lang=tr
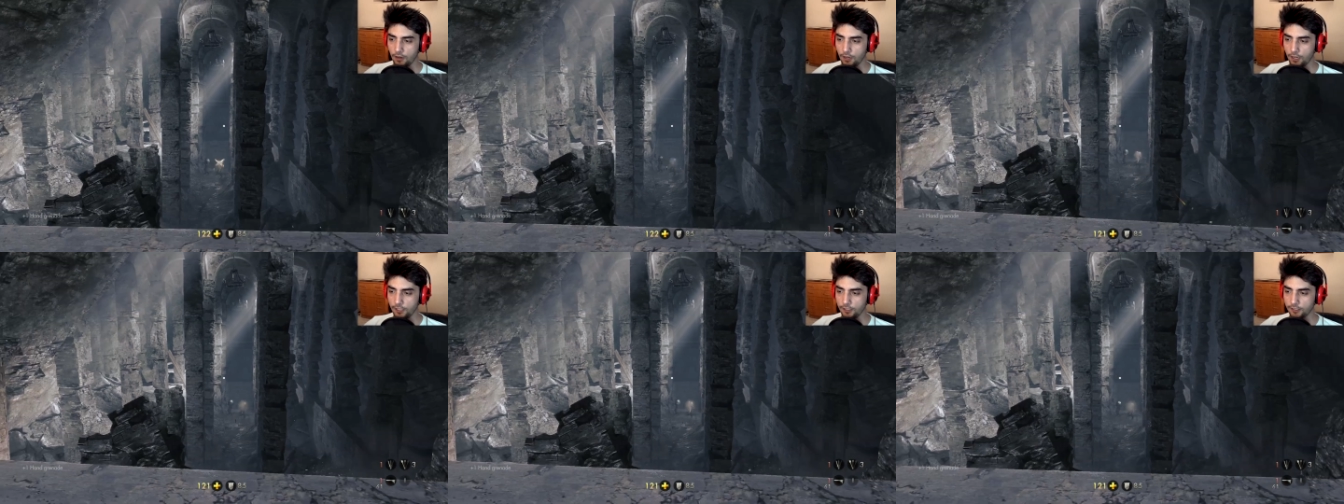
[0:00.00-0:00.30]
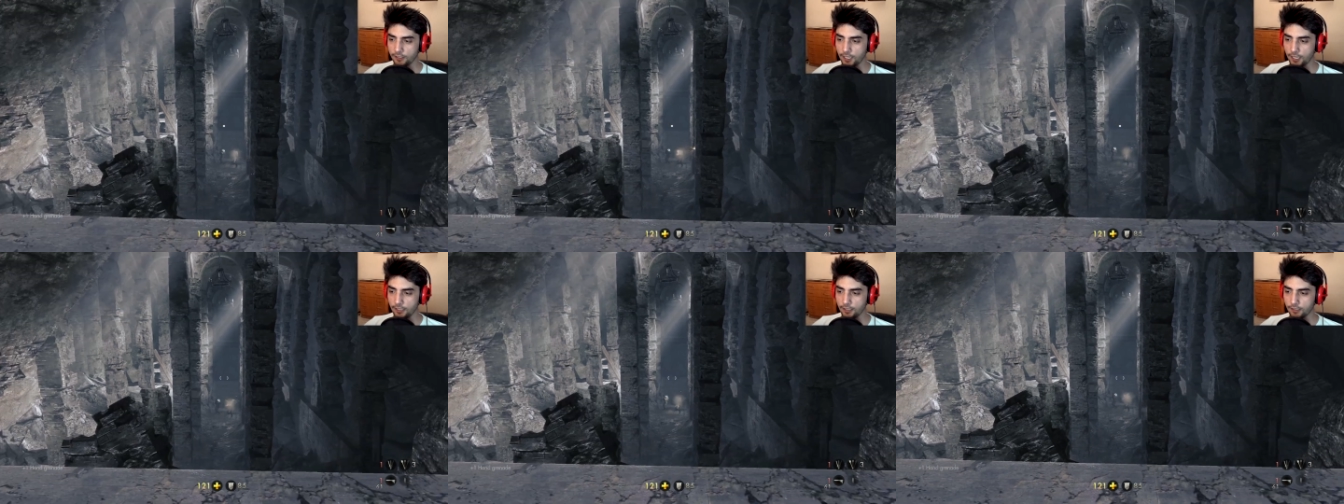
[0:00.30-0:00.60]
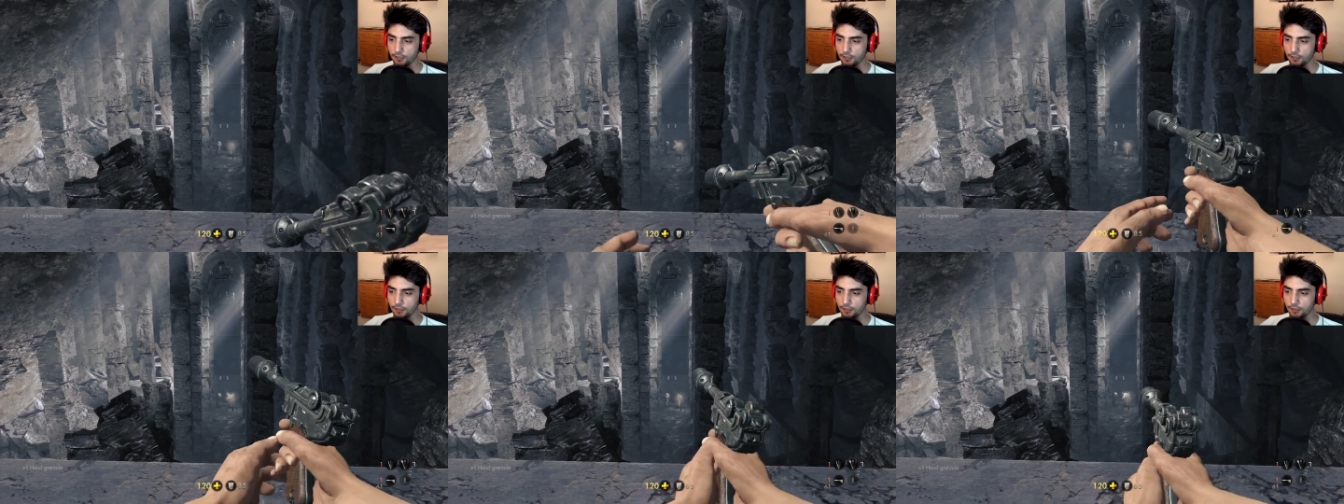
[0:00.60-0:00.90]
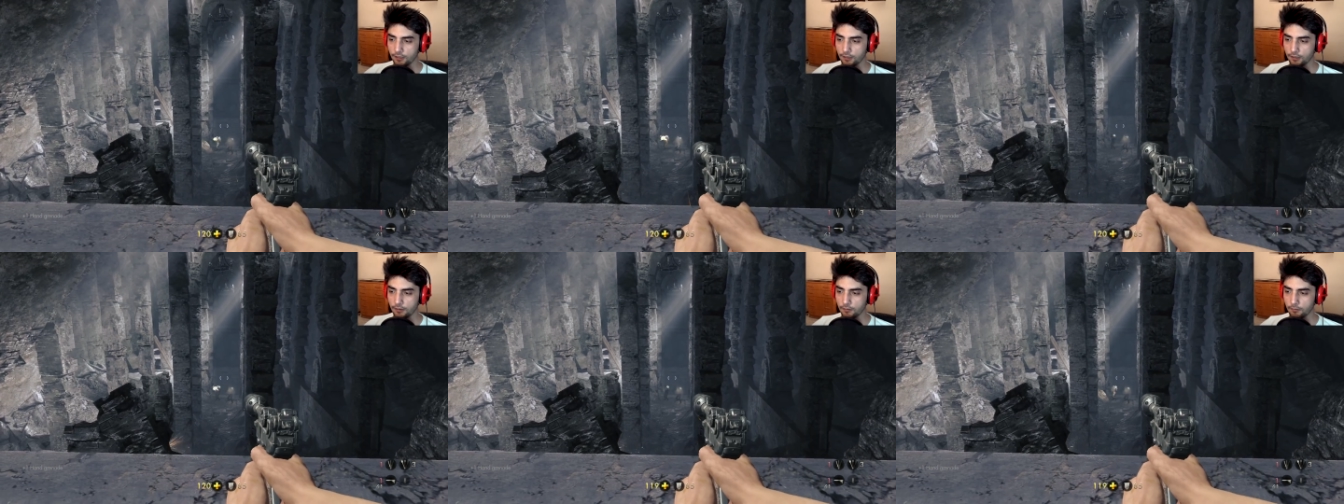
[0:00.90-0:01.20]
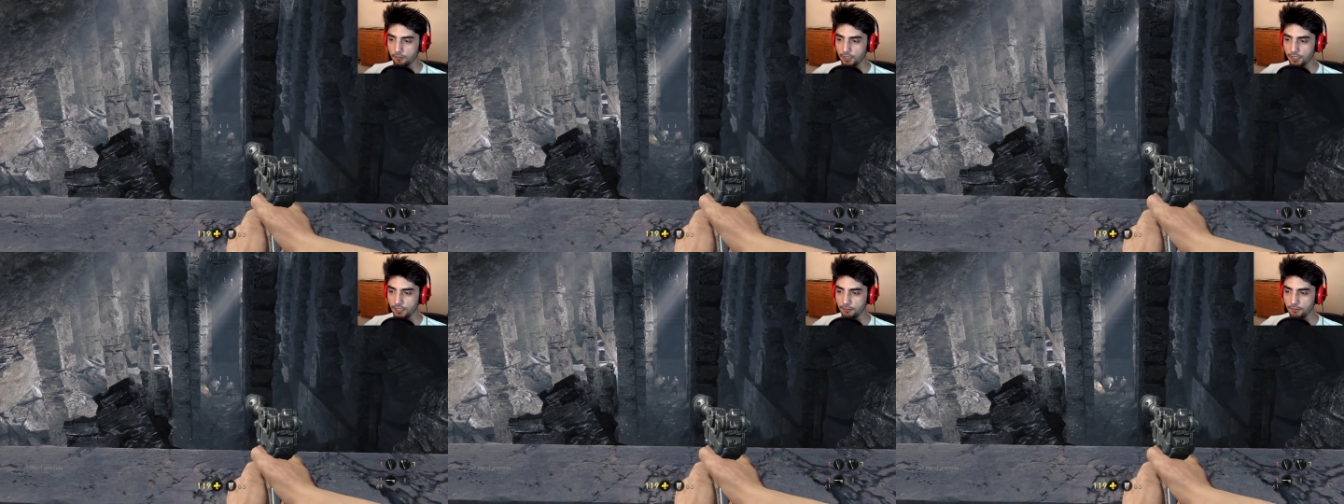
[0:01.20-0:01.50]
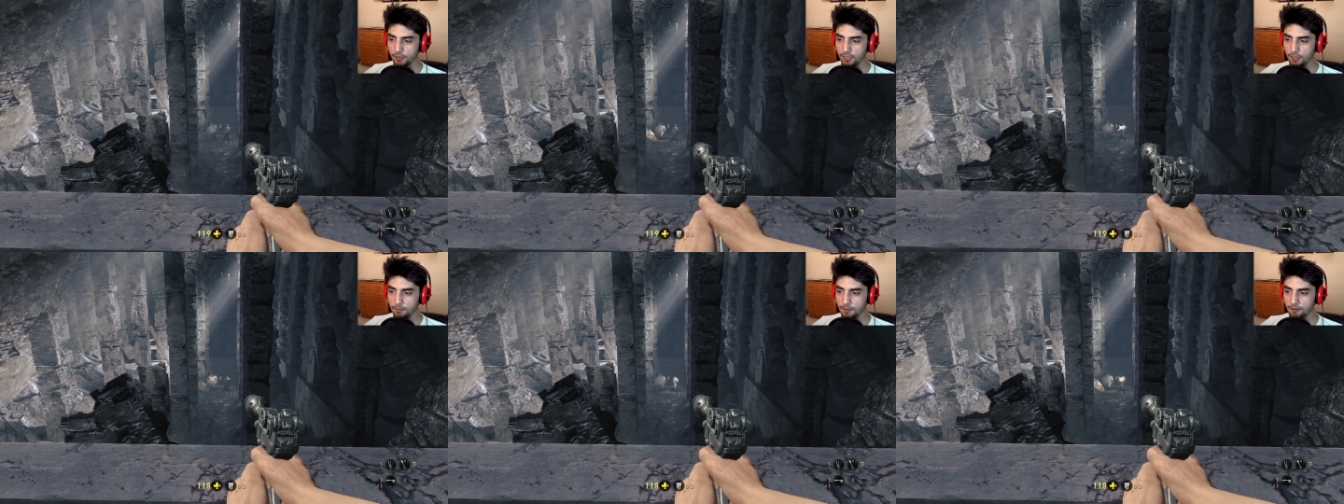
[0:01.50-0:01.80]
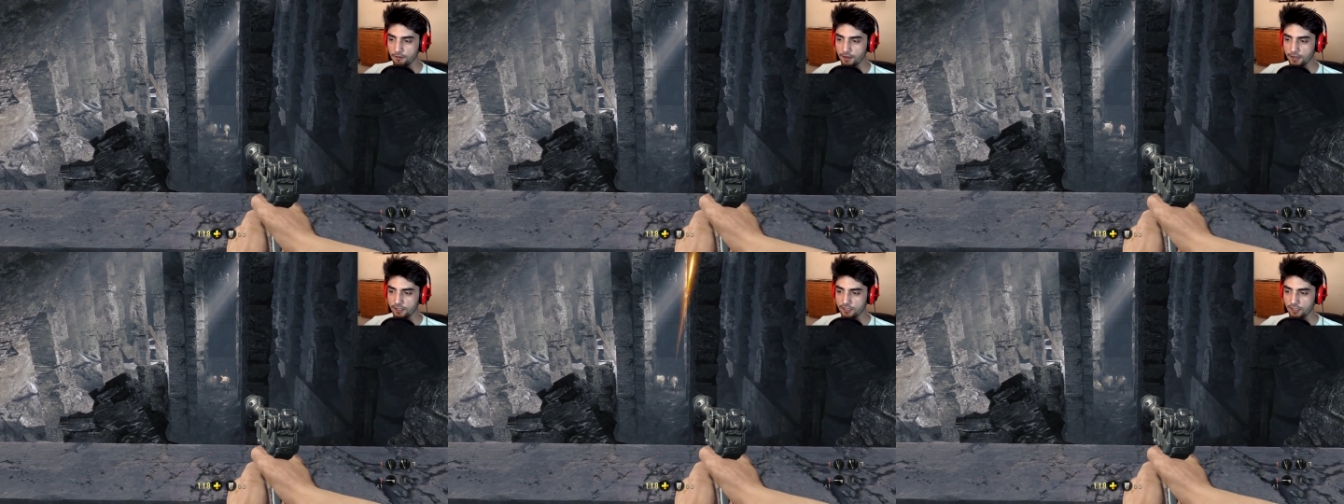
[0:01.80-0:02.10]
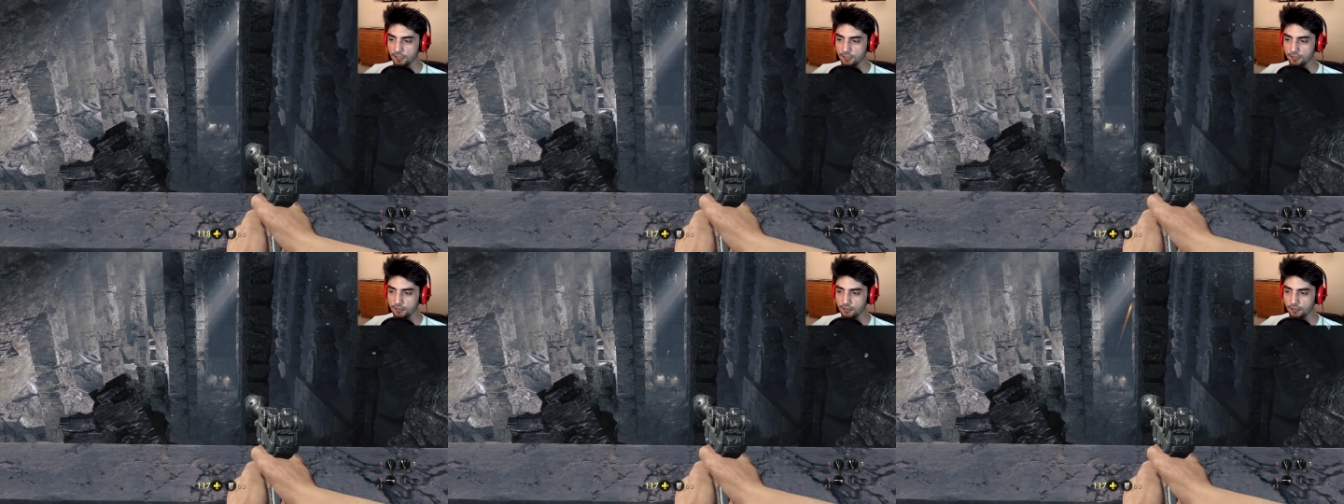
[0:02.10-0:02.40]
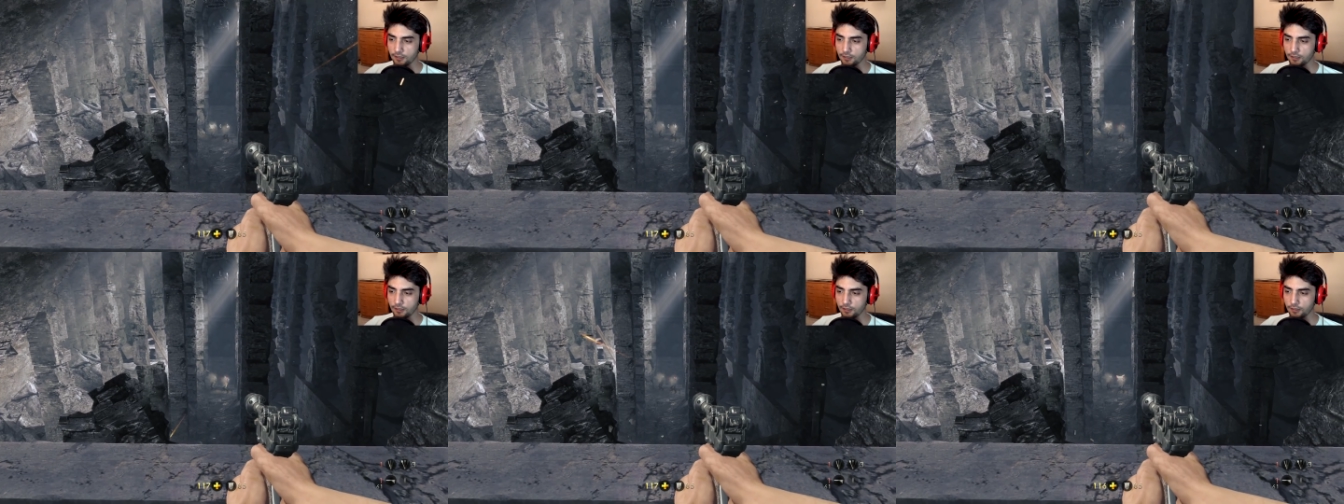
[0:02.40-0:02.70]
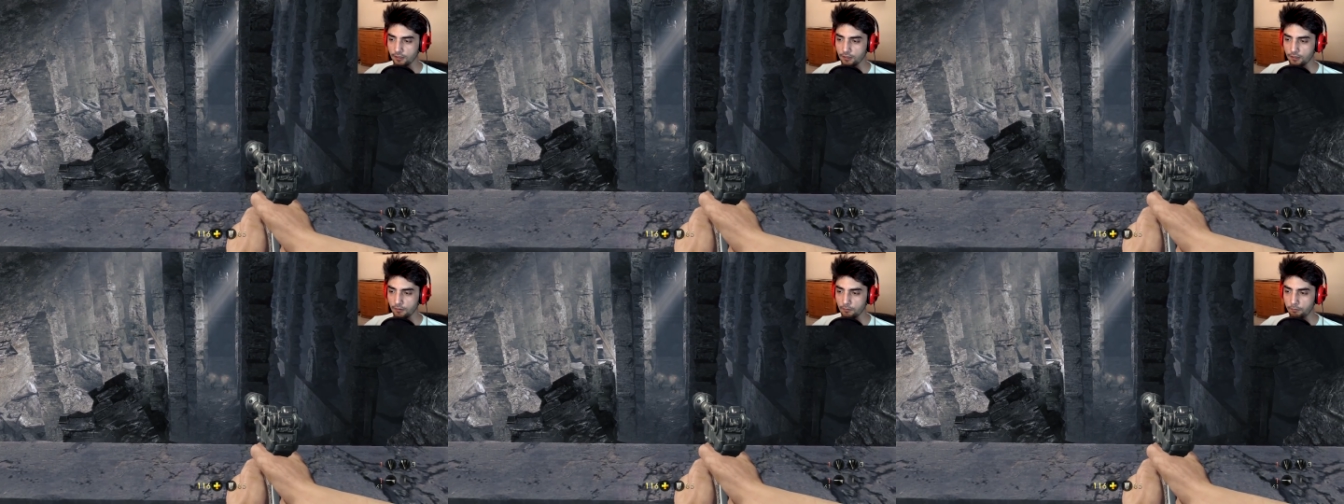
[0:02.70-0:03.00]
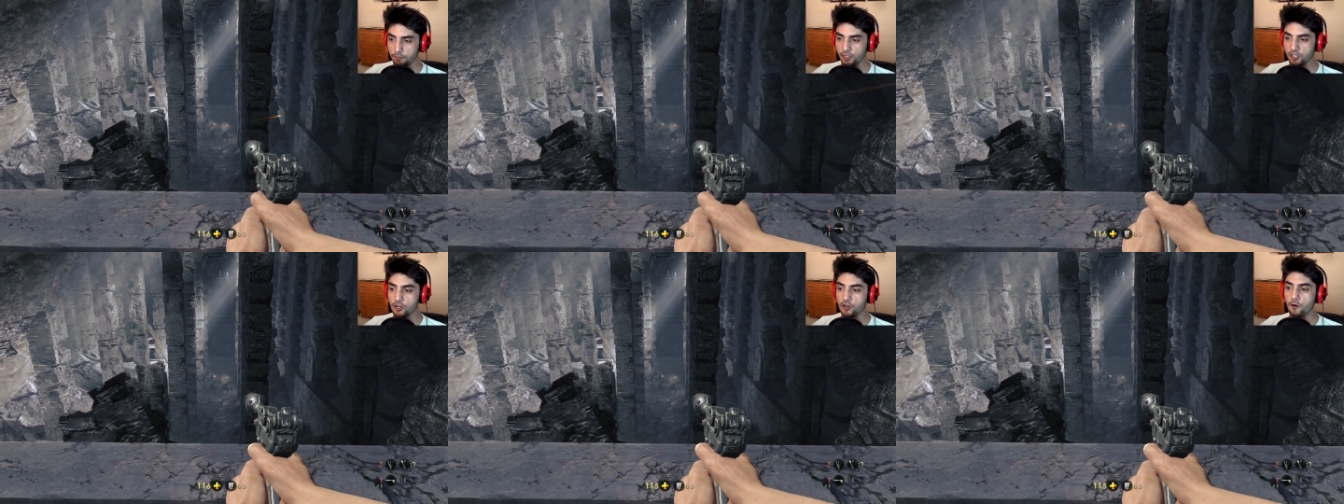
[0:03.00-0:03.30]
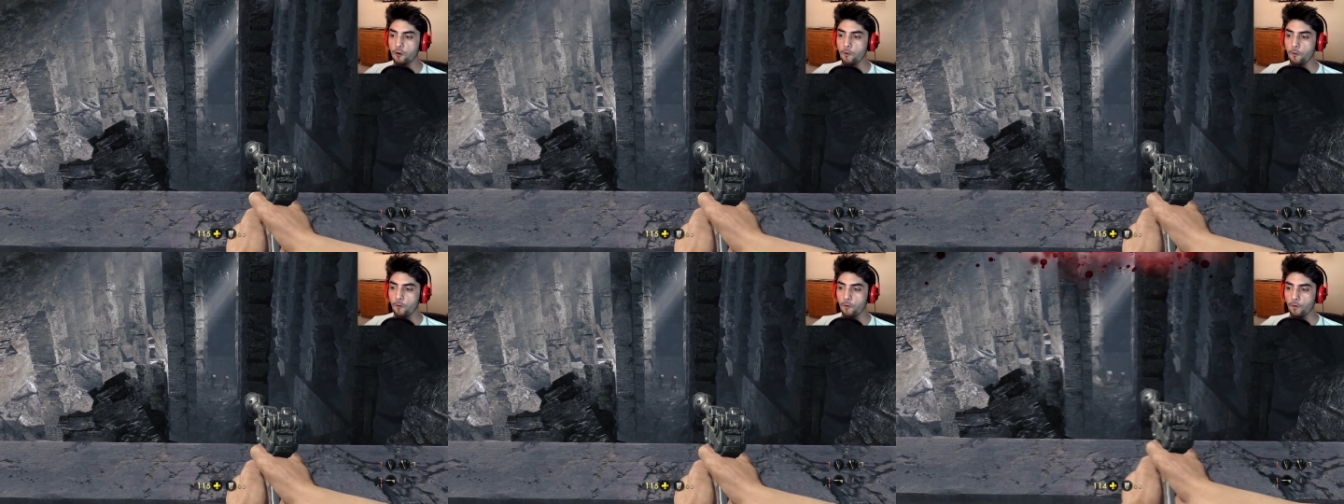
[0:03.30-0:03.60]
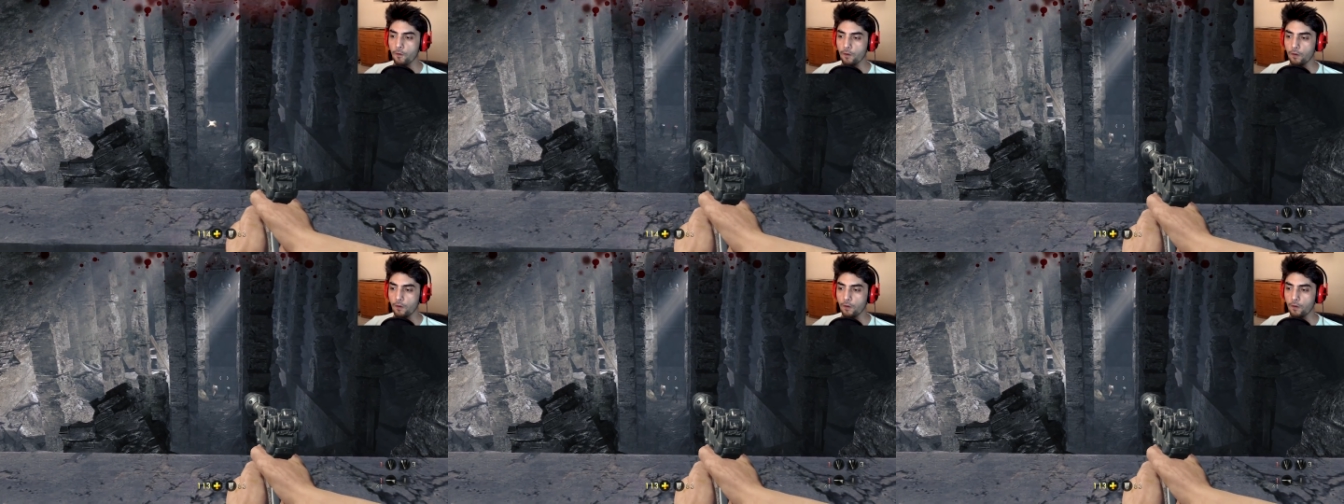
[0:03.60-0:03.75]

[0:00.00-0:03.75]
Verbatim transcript: Alın ne? Bakalım ne tepki vereceğiniz. Bıcık.